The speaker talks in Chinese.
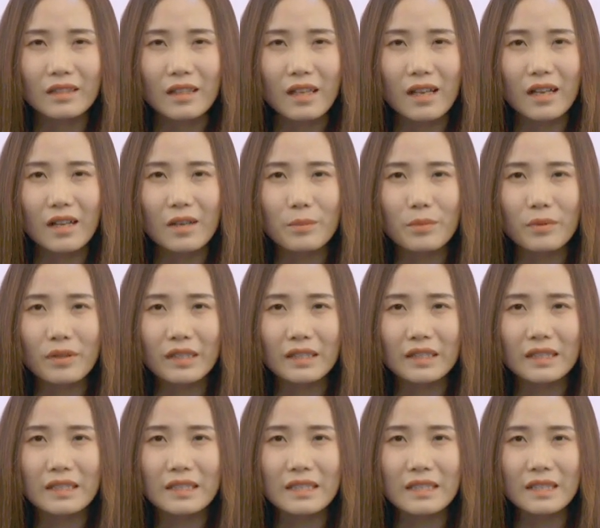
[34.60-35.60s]
啊，不会
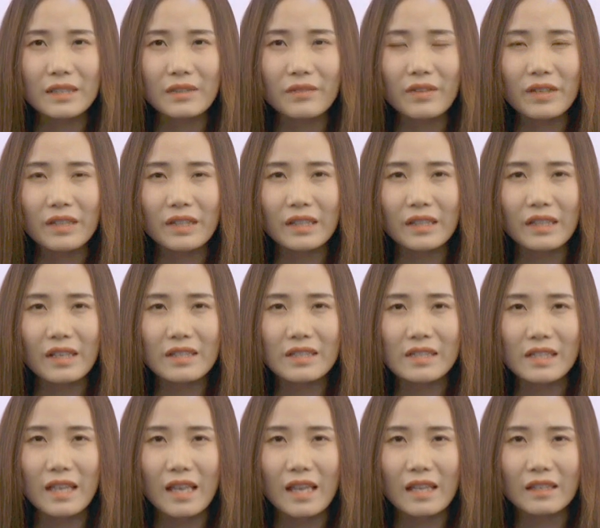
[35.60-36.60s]
提起问你要
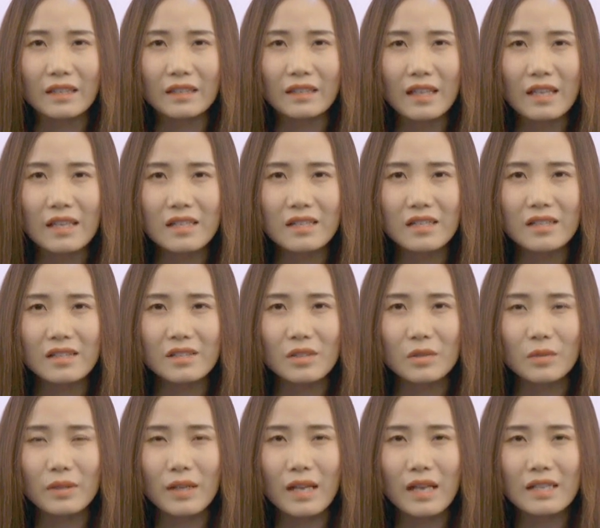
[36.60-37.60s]
钱，但是
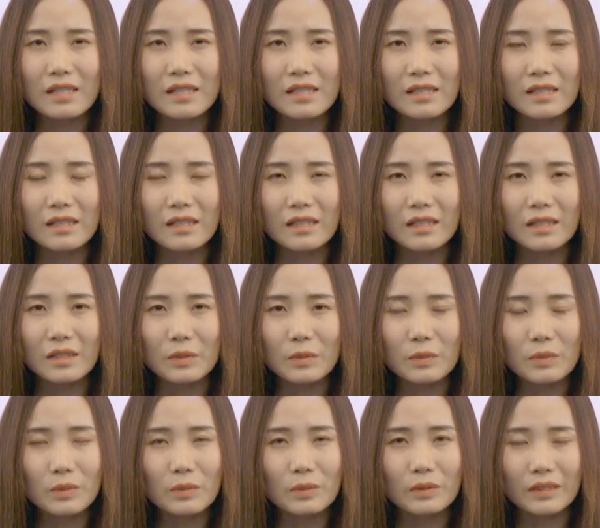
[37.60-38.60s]
总会暗示你礼
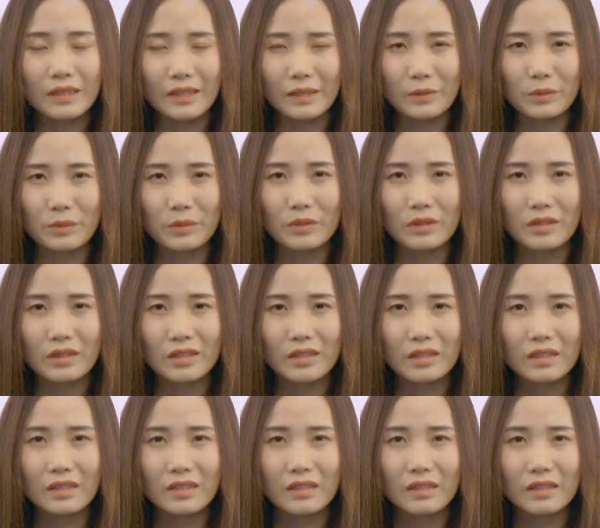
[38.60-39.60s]
物礼物。
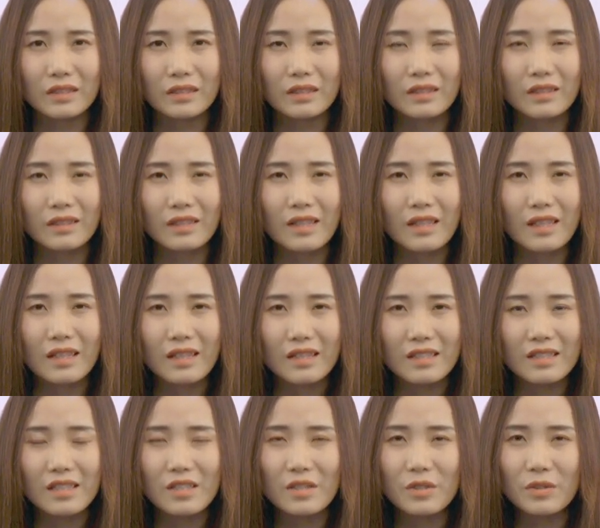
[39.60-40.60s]

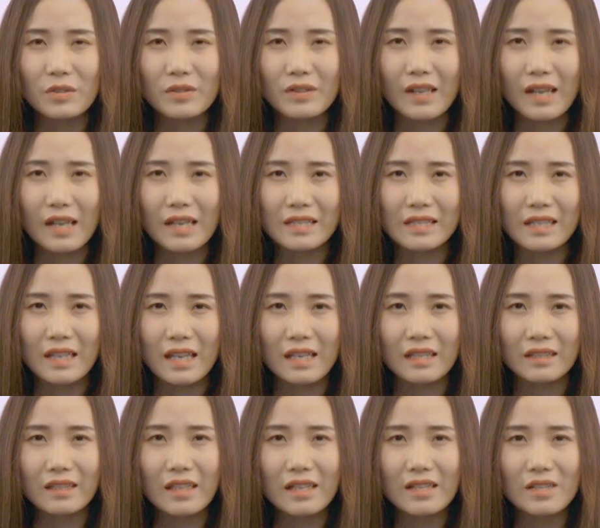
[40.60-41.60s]
这种女人爱钱，
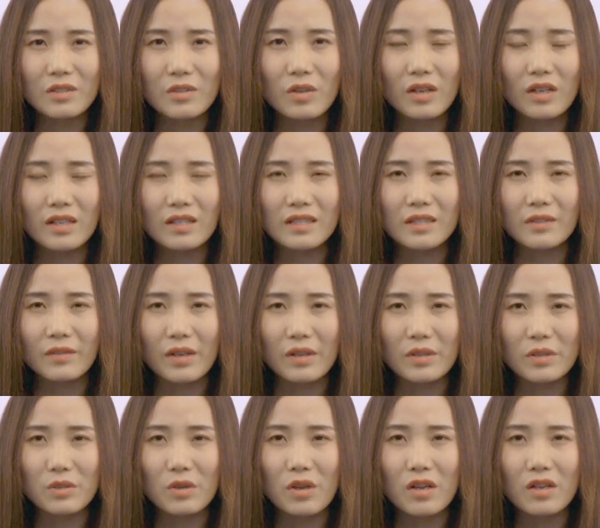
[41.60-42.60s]
但是却很喜欢
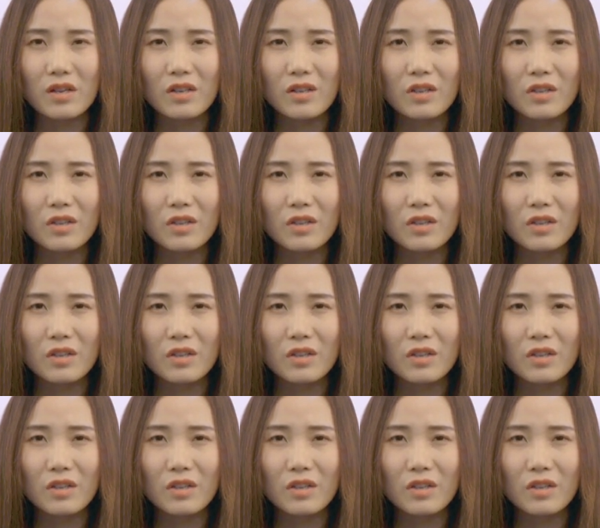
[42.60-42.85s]
装，